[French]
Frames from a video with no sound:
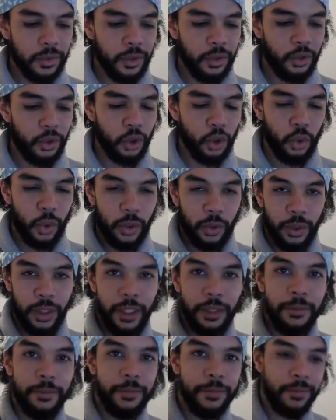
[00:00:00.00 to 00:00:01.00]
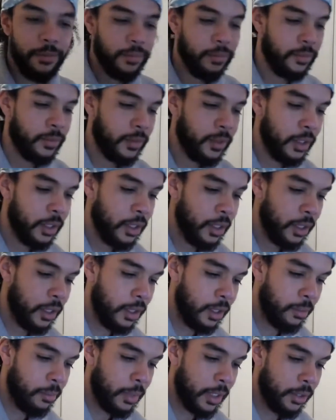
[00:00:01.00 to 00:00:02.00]
je dois noter,
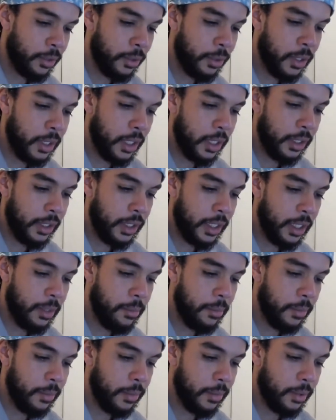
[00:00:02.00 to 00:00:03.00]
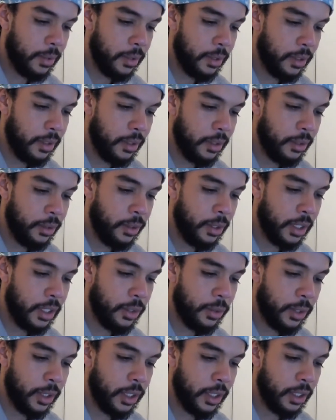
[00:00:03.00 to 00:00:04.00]
parce que c'est le thème de
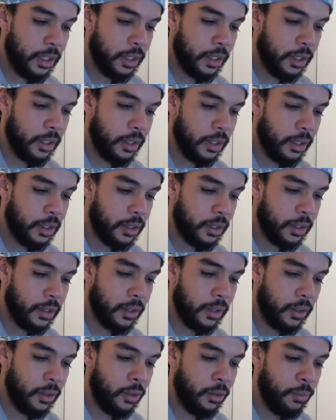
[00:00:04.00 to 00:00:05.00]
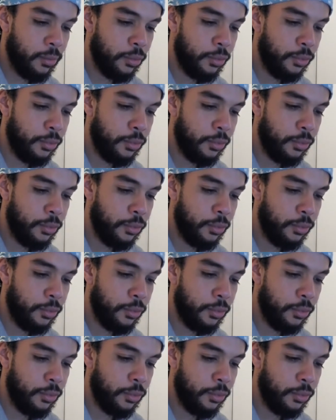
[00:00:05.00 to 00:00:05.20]
la soirée. Le